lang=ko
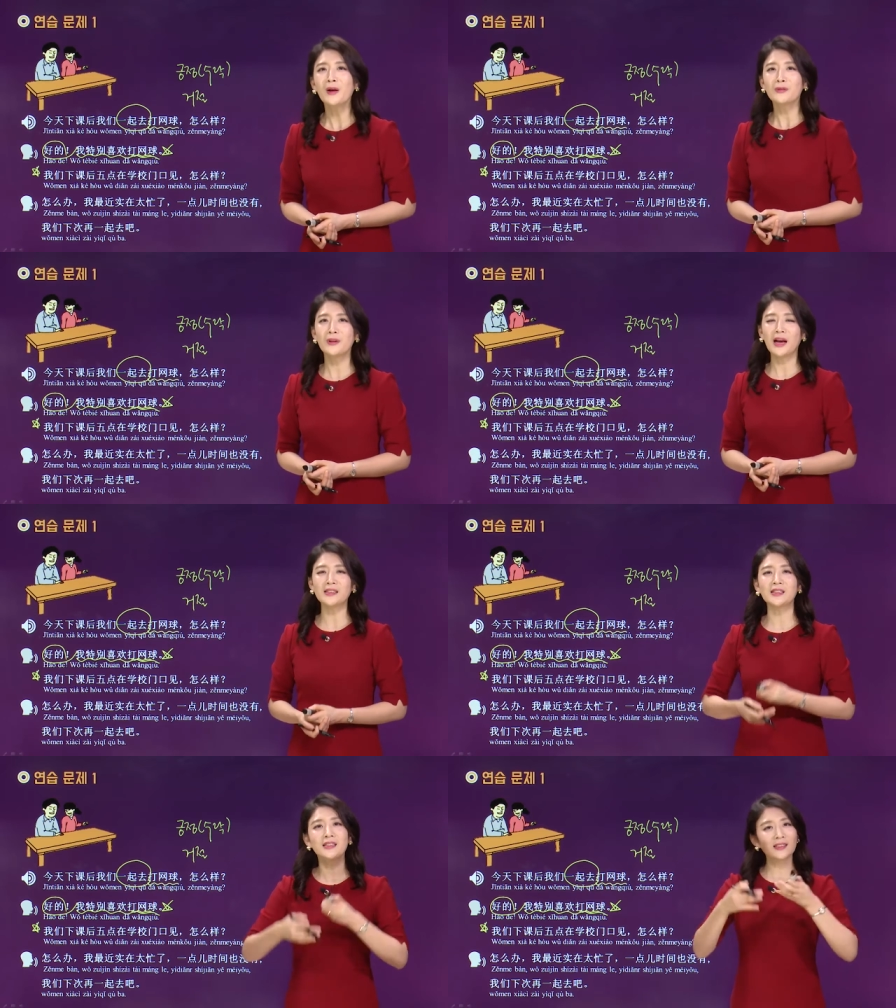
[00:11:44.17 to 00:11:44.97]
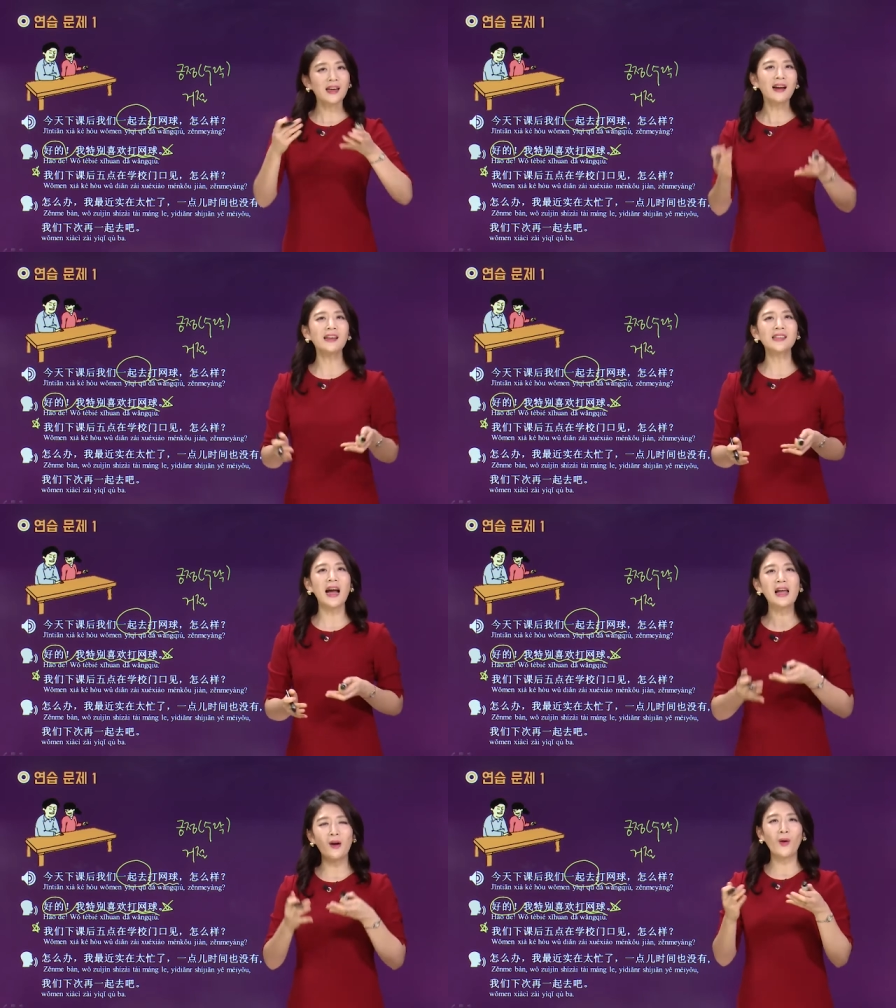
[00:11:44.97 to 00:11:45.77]
우리가 같이 등산
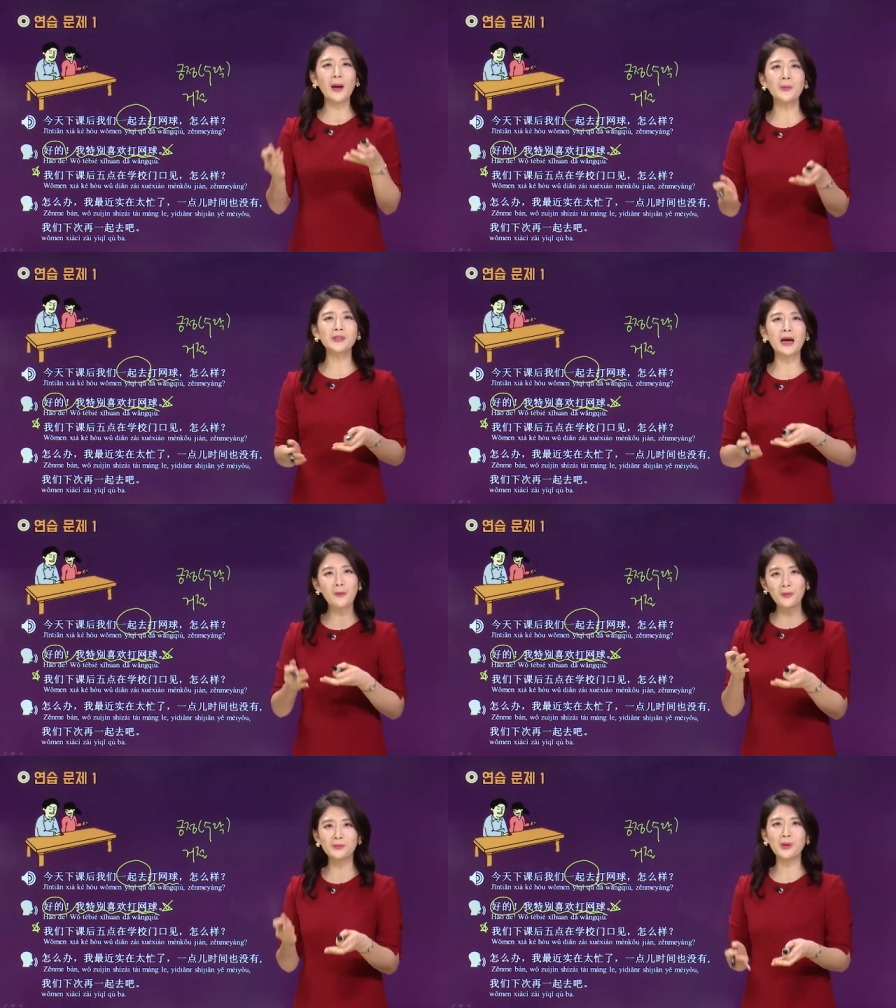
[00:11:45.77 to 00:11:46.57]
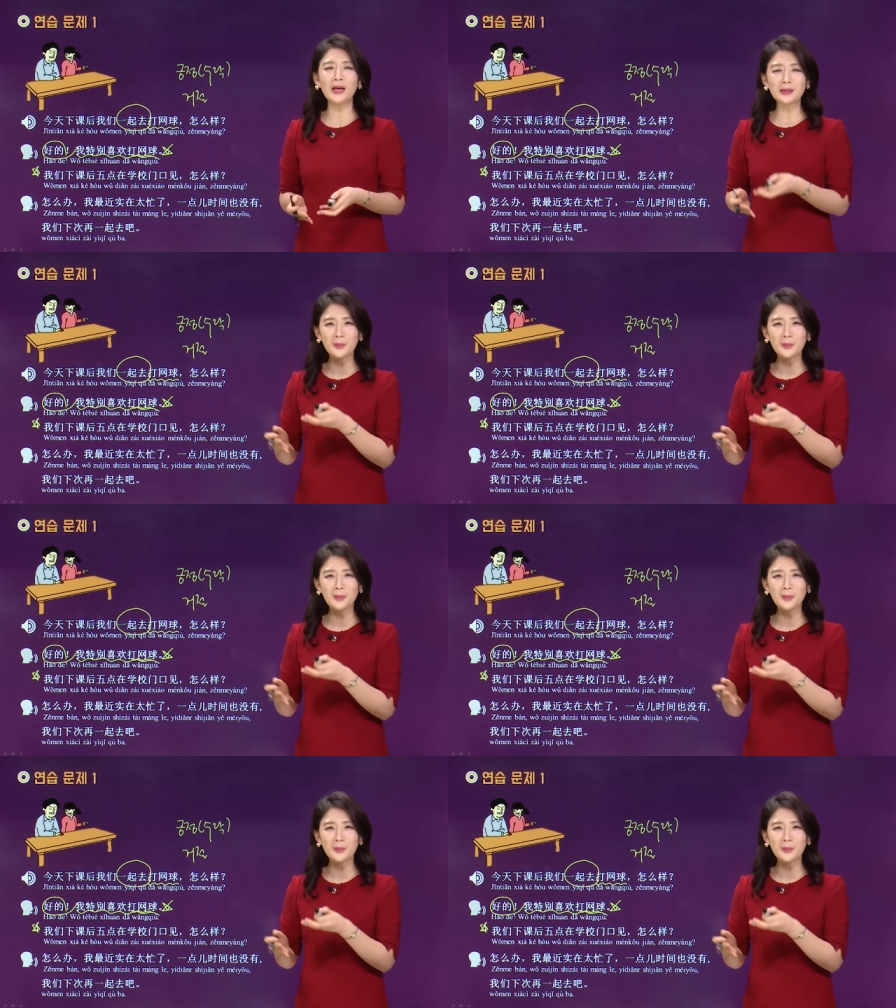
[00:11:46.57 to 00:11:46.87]
가자, 영화 보자, 공부하자,